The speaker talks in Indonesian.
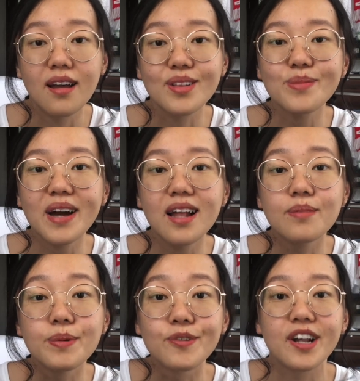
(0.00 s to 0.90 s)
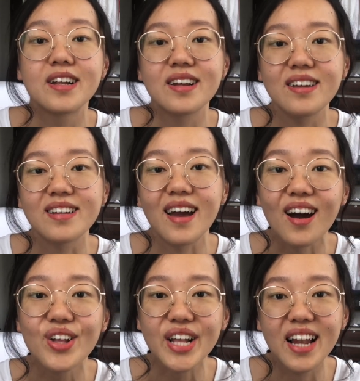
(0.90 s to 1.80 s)
Itu mah lebih murah dari naik
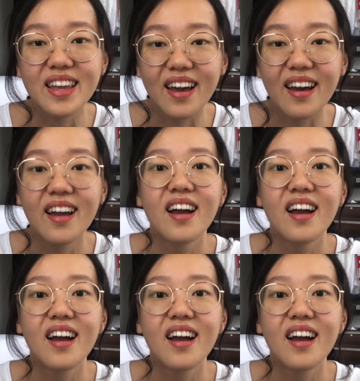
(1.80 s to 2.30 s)
angkot kali ya.